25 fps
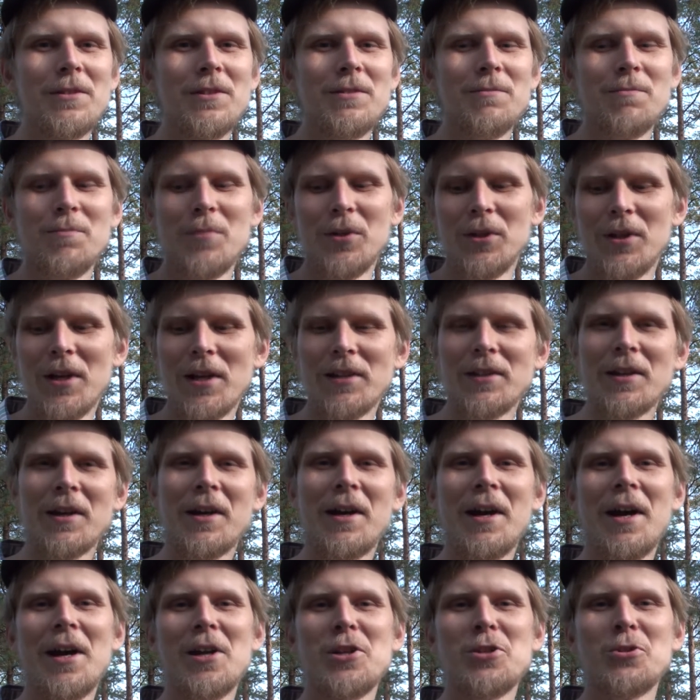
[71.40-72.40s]
беда
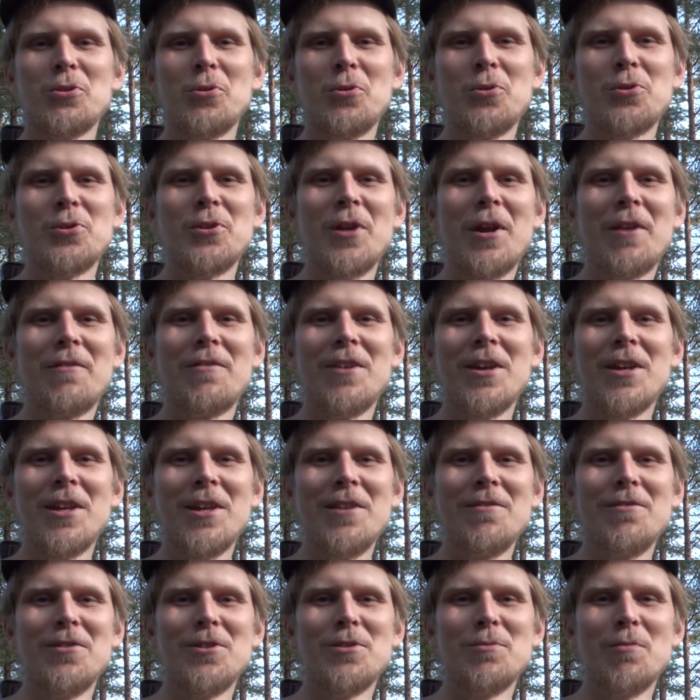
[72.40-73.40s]
такая, что из
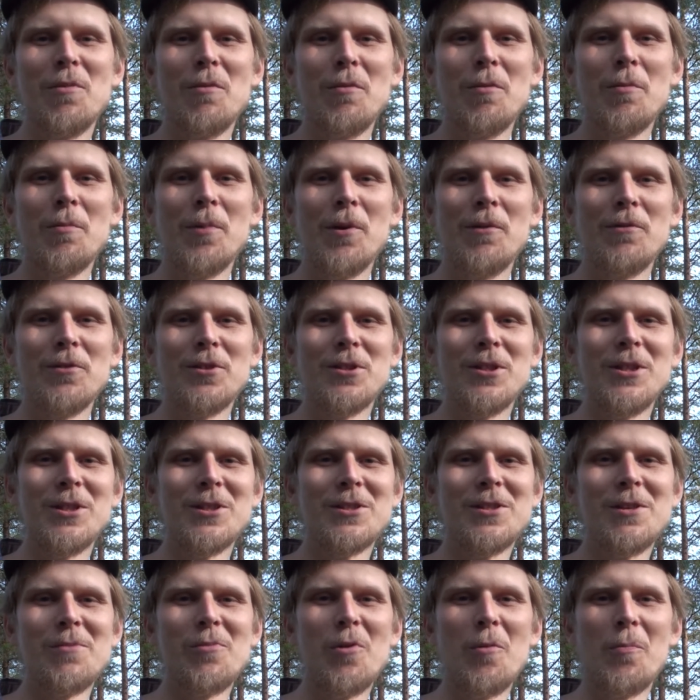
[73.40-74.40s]
Норвегии, видимо, мы привезли с
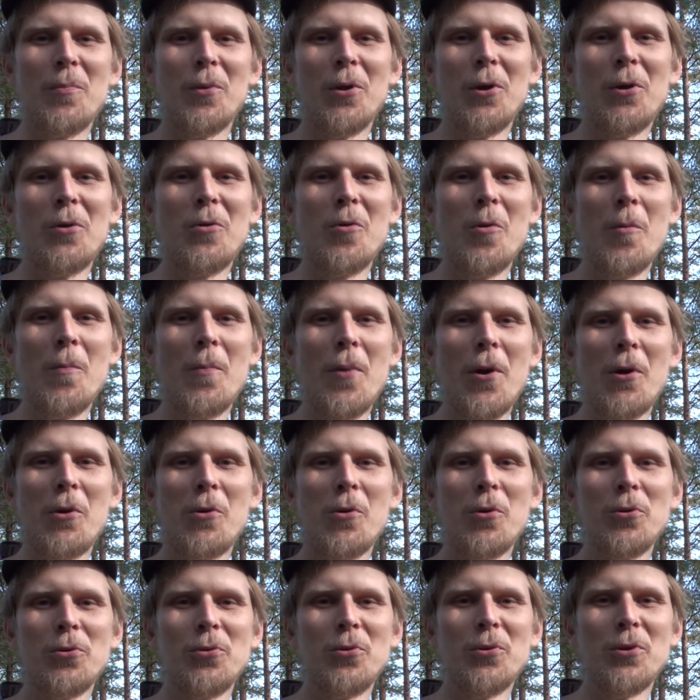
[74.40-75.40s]
собой плохую
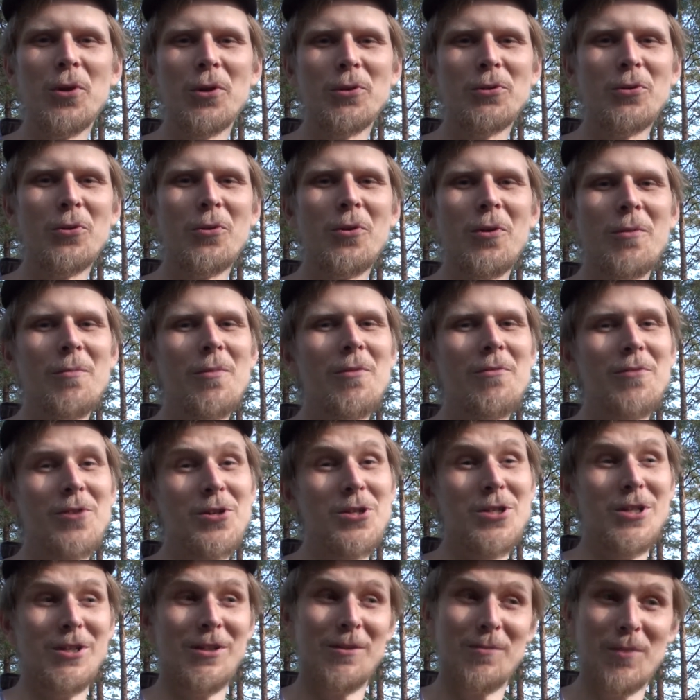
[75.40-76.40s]
погоду, и как только мы
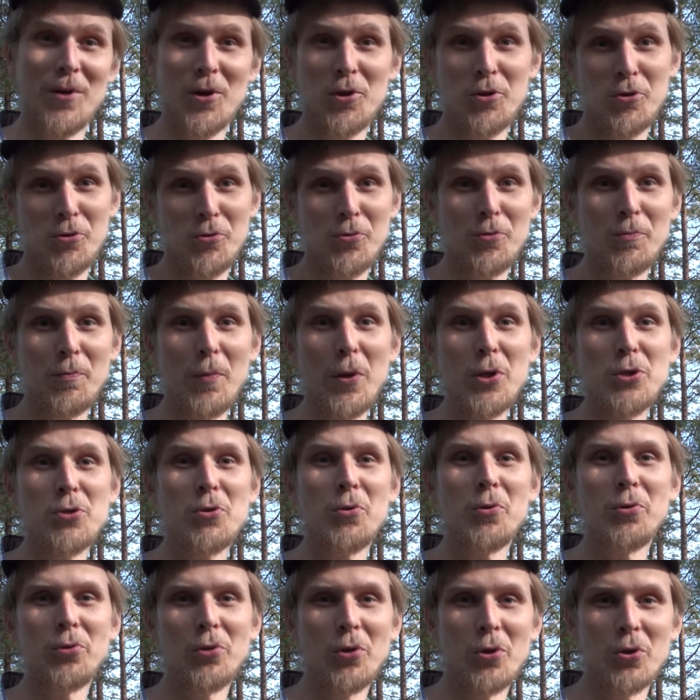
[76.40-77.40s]
вышли на маршрут,
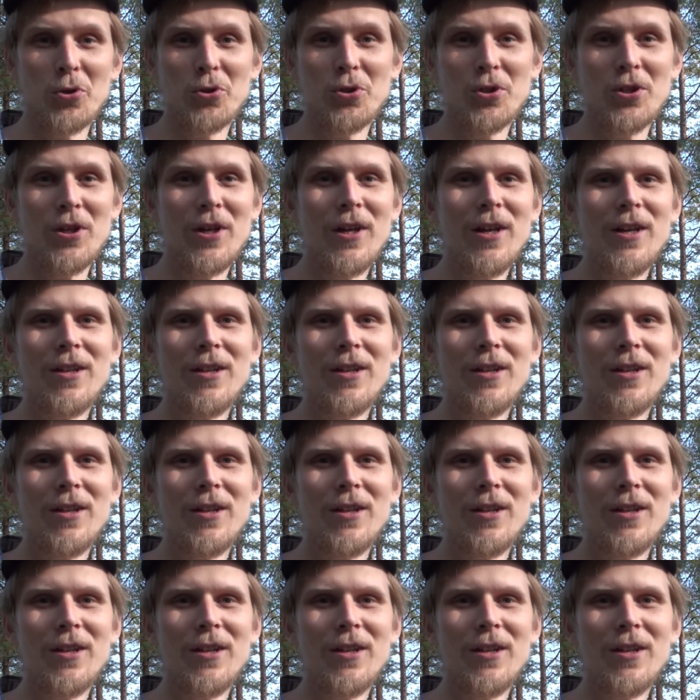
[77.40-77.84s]
пошел дождь.